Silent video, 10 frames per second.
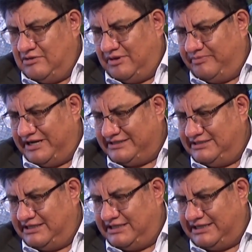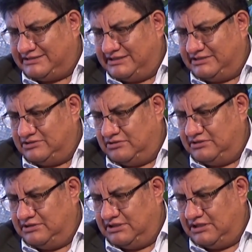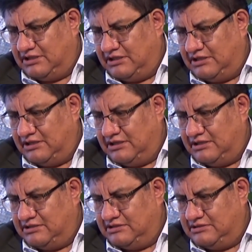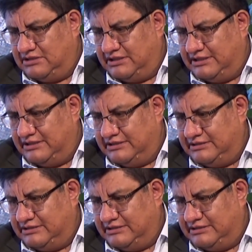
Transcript: o a prácticas que son, eh, eh,